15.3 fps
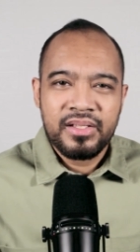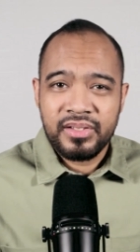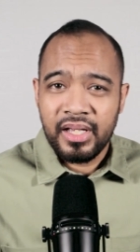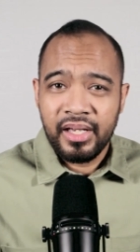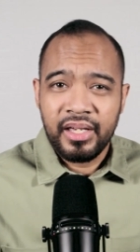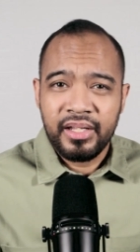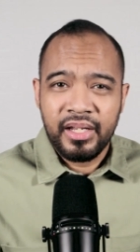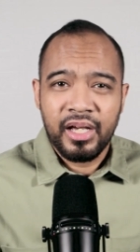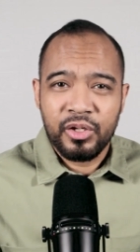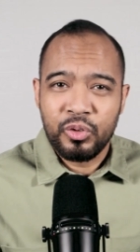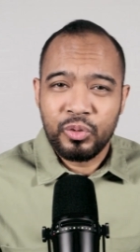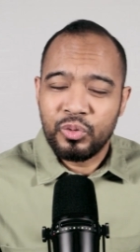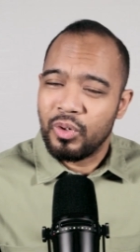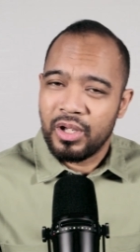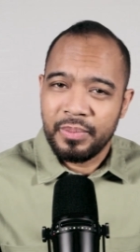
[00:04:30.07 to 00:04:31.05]
saya ini
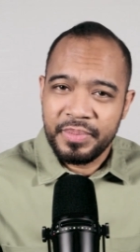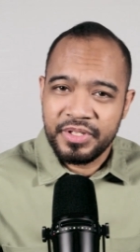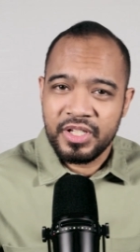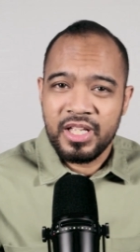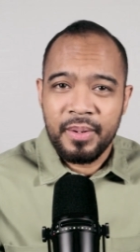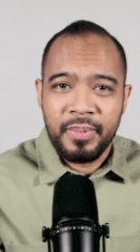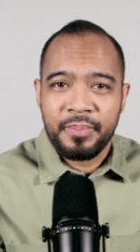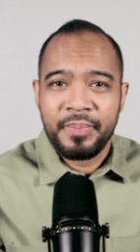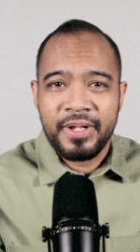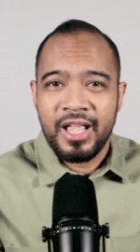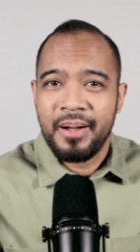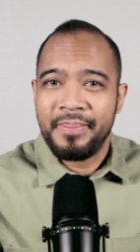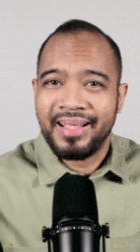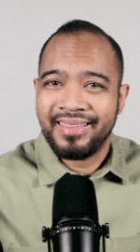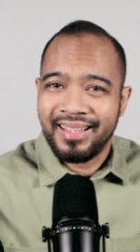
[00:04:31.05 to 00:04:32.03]
aduh Tuhan bisa dapat
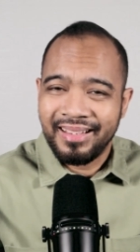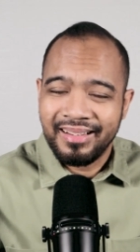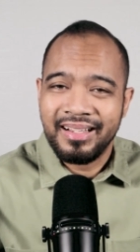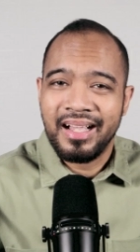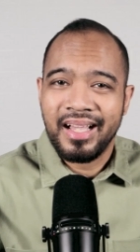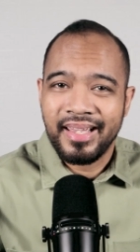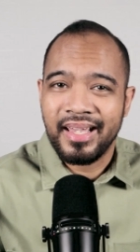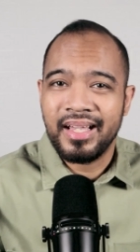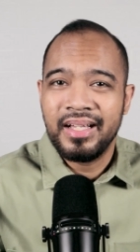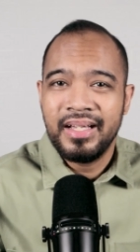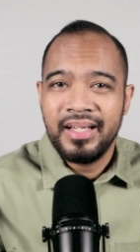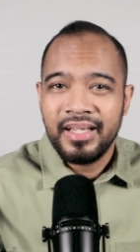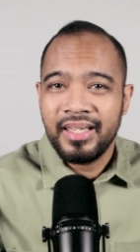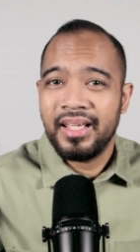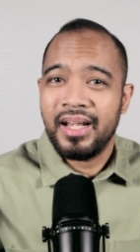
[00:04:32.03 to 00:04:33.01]
pendapatan enggak ya,
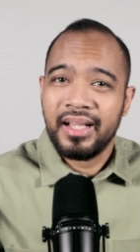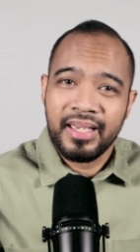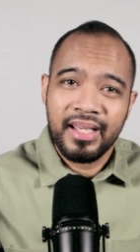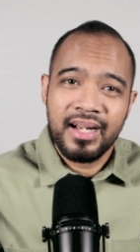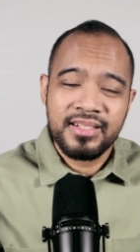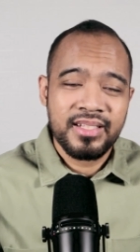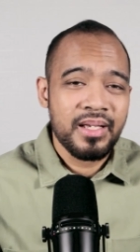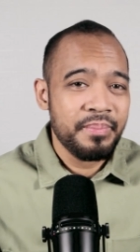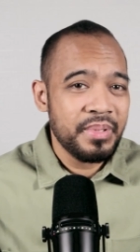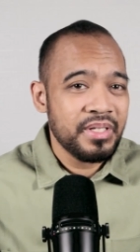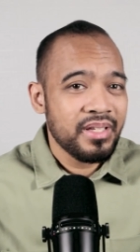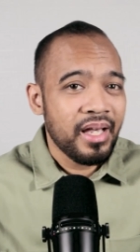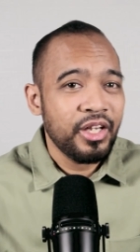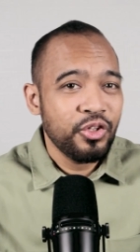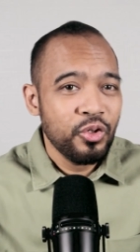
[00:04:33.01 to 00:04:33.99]
kira-kira saya
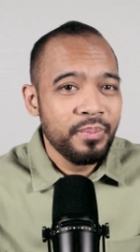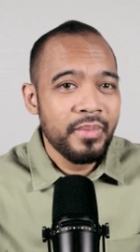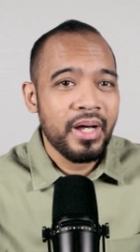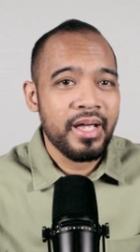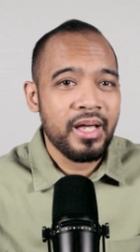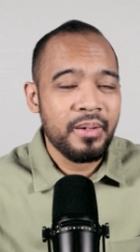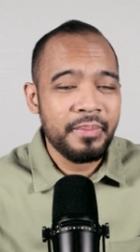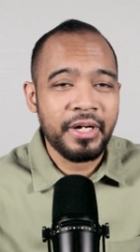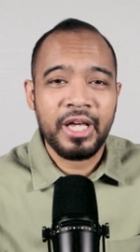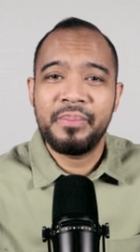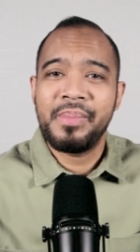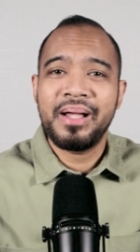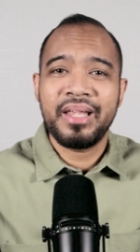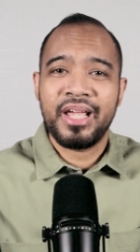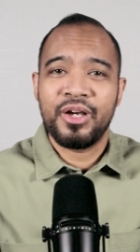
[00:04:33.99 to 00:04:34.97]
bisa hidup enggak ya,
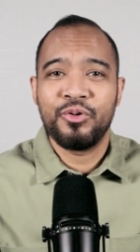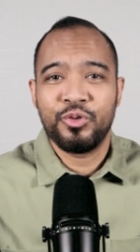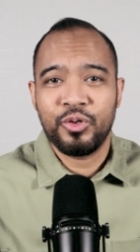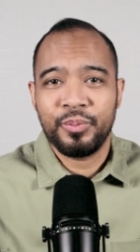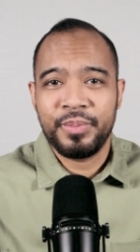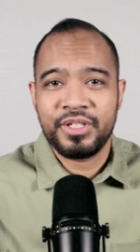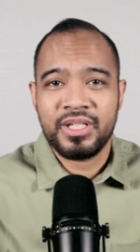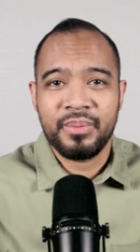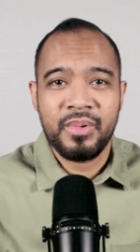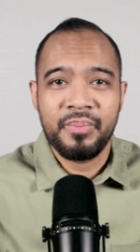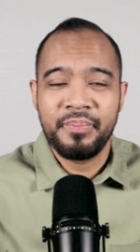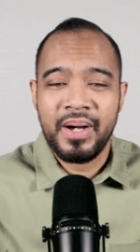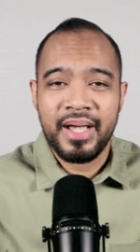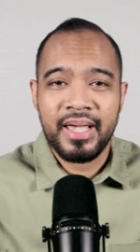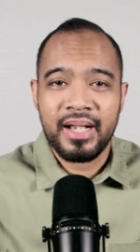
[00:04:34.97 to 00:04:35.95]
bagaimana ya untuk bisa
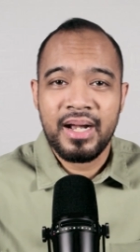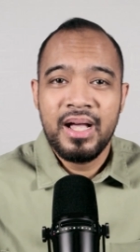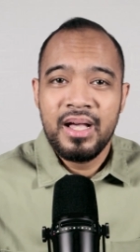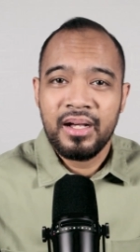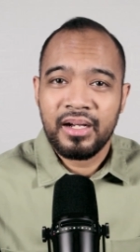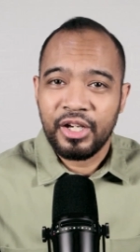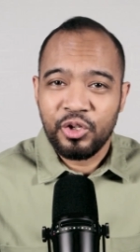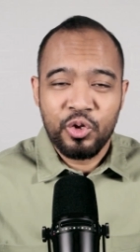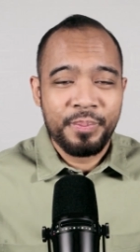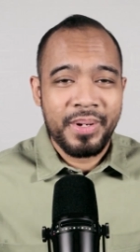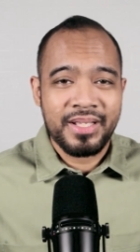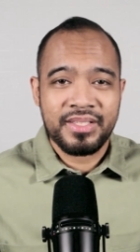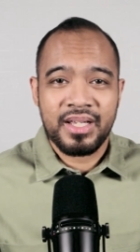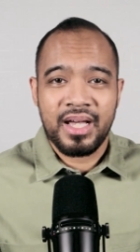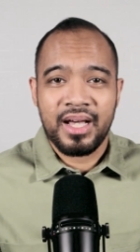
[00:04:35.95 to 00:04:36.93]
membayar
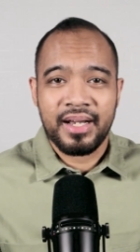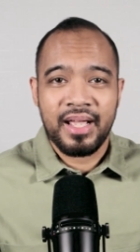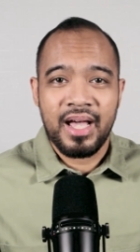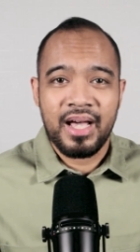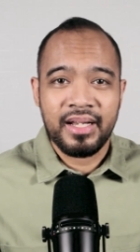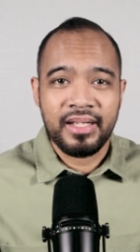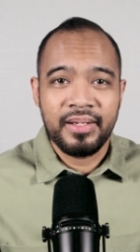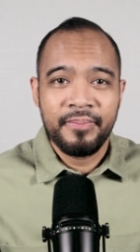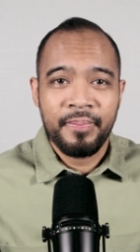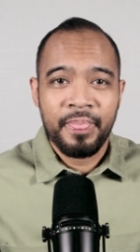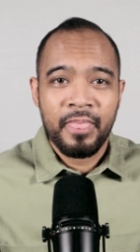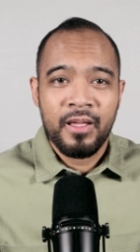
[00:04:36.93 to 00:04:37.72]
kehidupan sehari-hari,